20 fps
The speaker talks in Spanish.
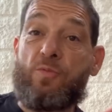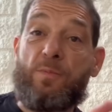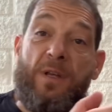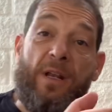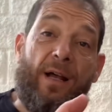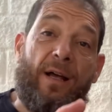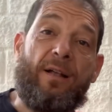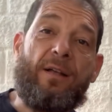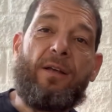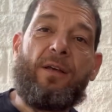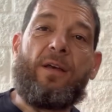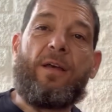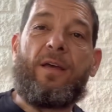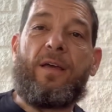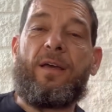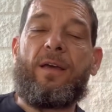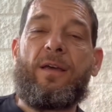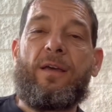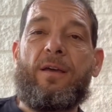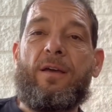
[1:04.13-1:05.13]
mira
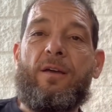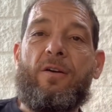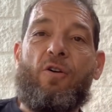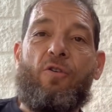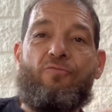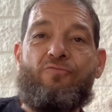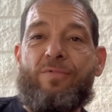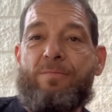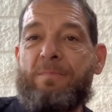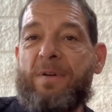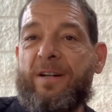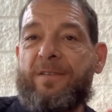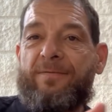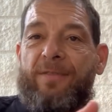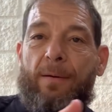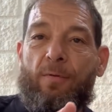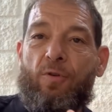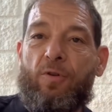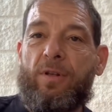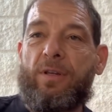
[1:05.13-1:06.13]
eh, con más
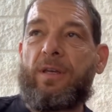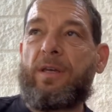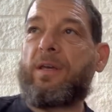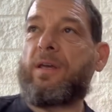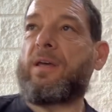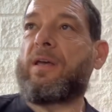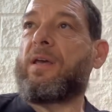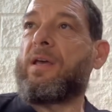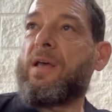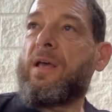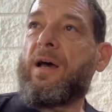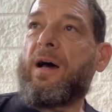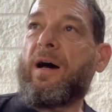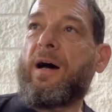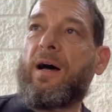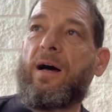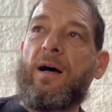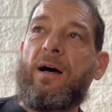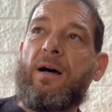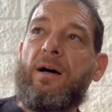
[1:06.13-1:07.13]
favor que
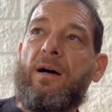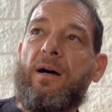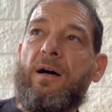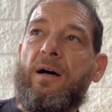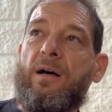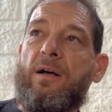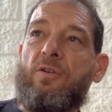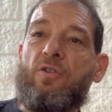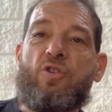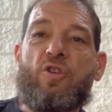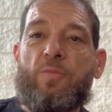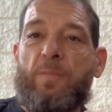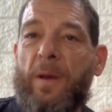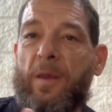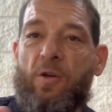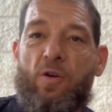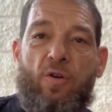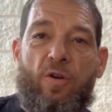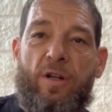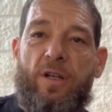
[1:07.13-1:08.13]
a los
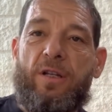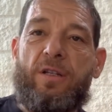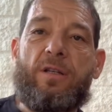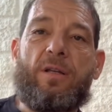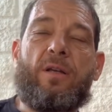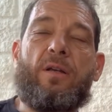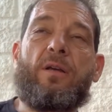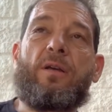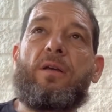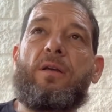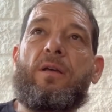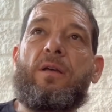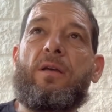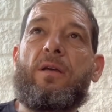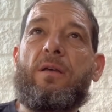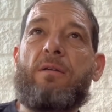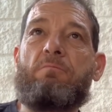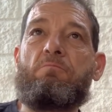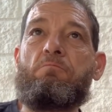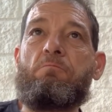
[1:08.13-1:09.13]
españoles.
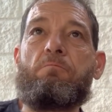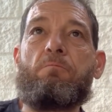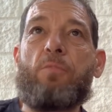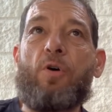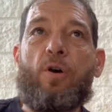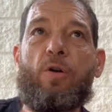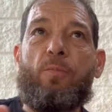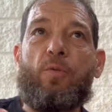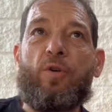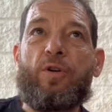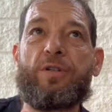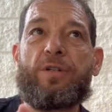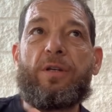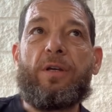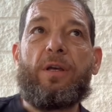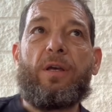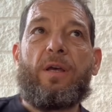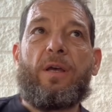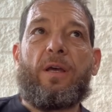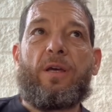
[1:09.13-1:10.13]
Eh, bueno, pues
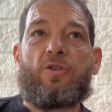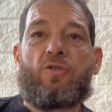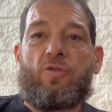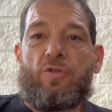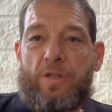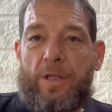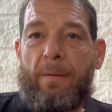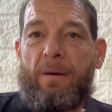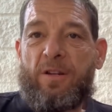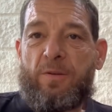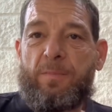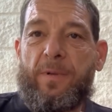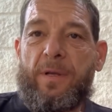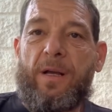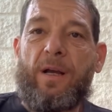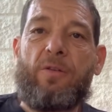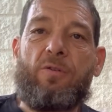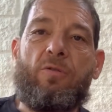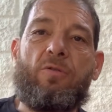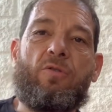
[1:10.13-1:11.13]
eso estaba
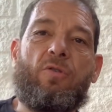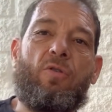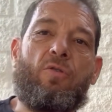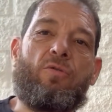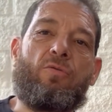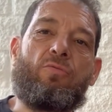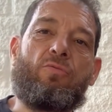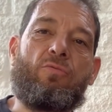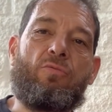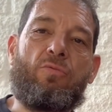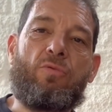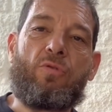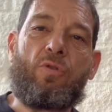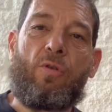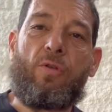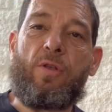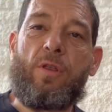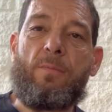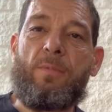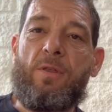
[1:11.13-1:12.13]
explicado con un
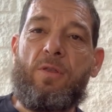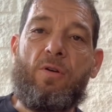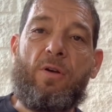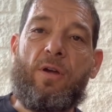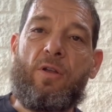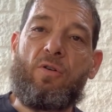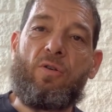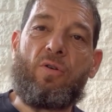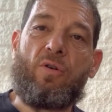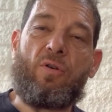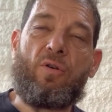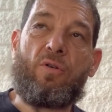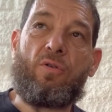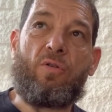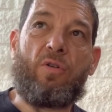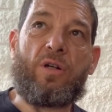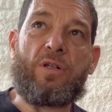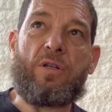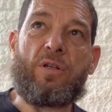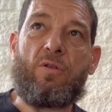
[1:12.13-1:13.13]
trozo de vídeo que no,
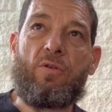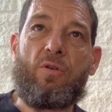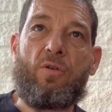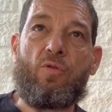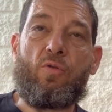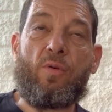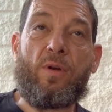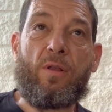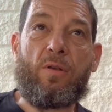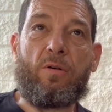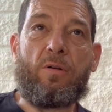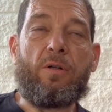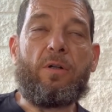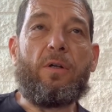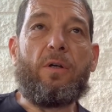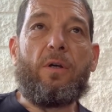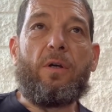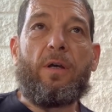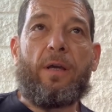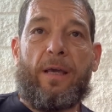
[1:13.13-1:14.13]
no, ha sido incluido,
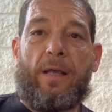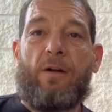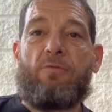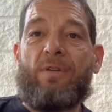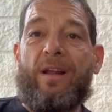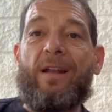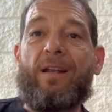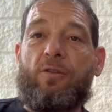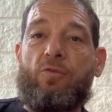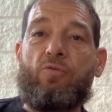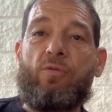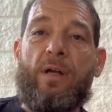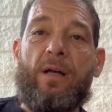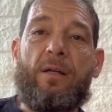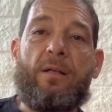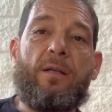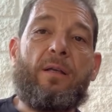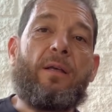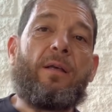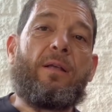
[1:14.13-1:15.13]
que era una lectura
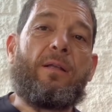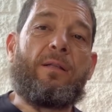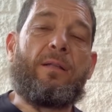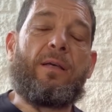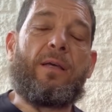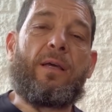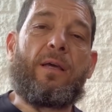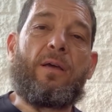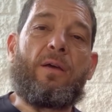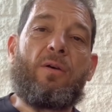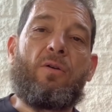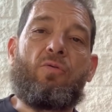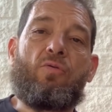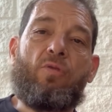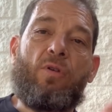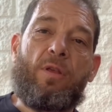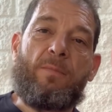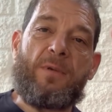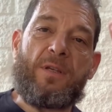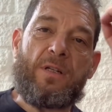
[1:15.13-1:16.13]
de
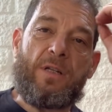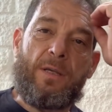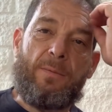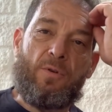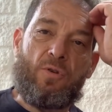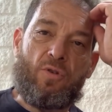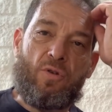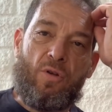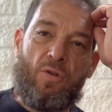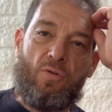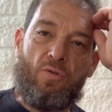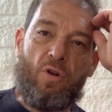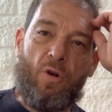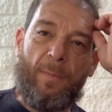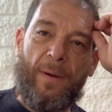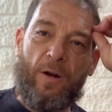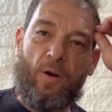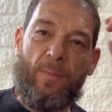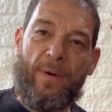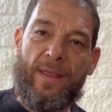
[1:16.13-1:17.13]
uno de mis libros, ¿no? de
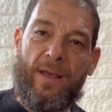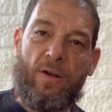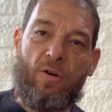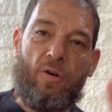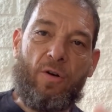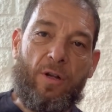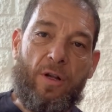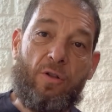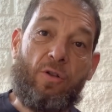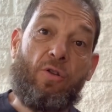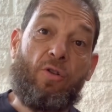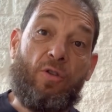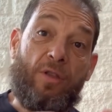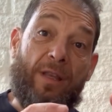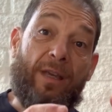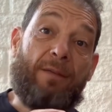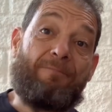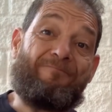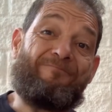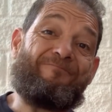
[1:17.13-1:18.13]
Europa Nómada en concreto, donde